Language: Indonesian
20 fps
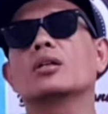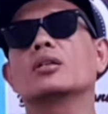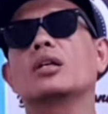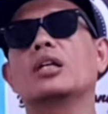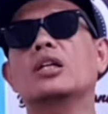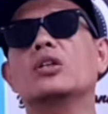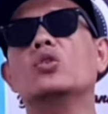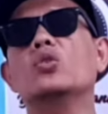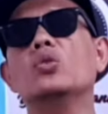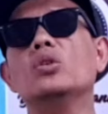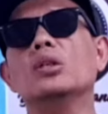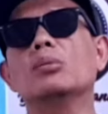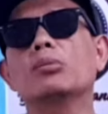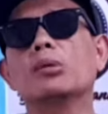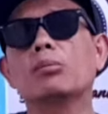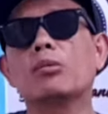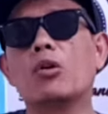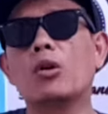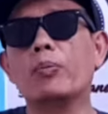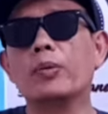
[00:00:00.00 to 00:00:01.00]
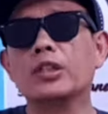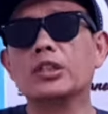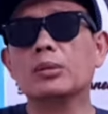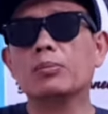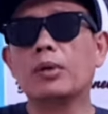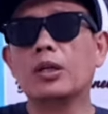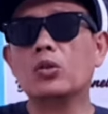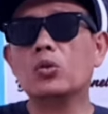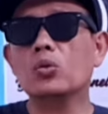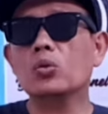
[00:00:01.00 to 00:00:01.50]
Dan itu yang membawa
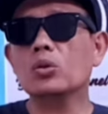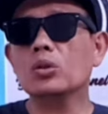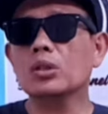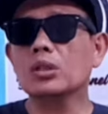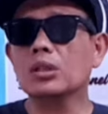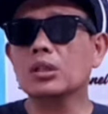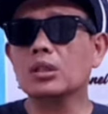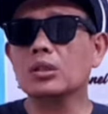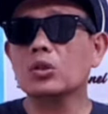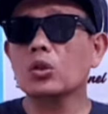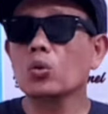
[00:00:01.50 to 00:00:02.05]
Persib Bandung uh,